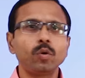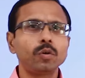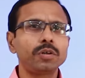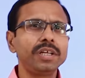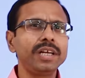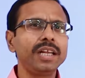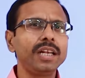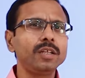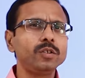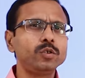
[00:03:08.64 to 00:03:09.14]

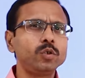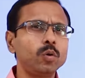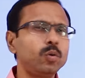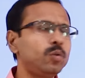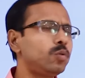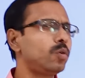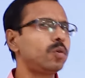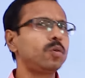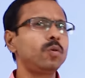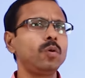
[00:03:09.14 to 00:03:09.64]
জটিল
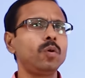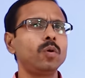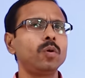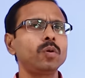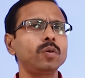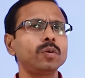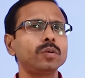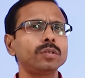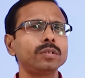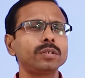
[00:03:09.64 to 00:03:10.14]
যৌগগুলো
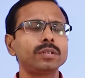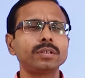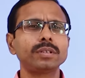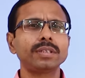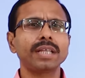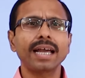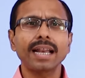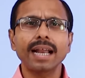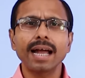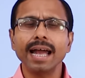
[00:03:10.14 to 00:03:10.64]

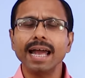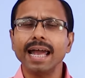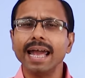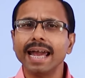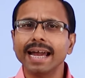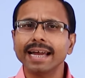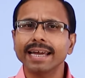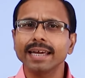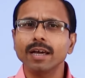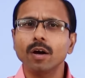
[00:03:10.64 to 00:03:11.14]
তারা
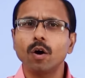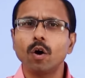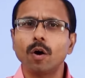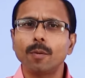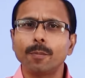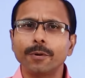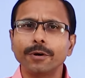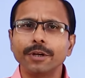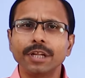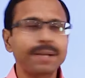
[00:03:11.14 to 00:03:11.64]
একে
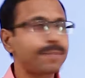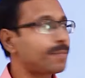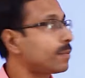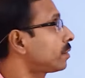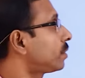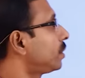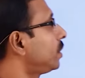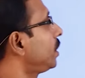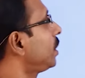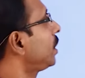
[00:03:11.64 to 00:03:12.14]
অপরের
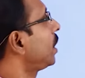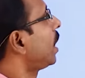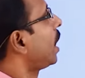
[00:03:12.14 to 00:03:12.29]
প্রতি